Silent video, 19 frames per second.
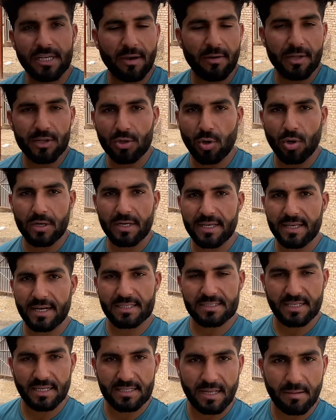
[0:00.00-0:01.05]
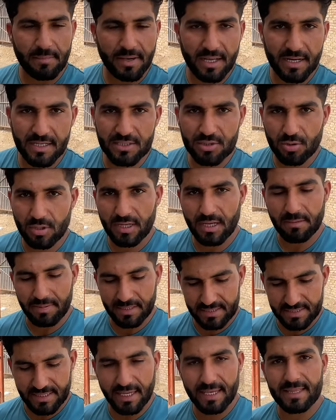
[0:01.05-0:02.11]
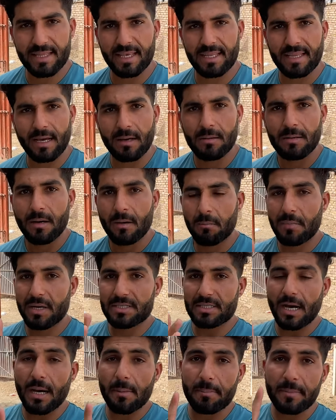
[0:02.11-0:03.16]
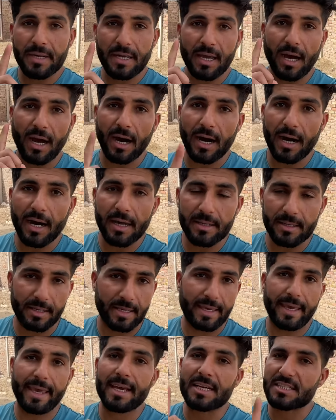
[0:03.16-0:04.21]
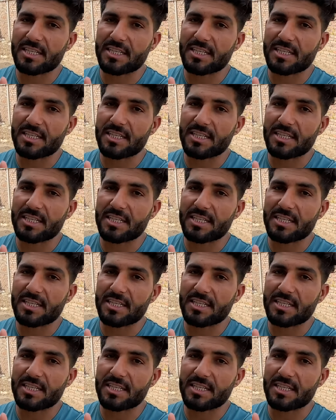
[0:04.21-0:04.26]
जावेद को और नहीं रख सकता मैंने इसको ना बस यही दे दिया बस आपने हाई एक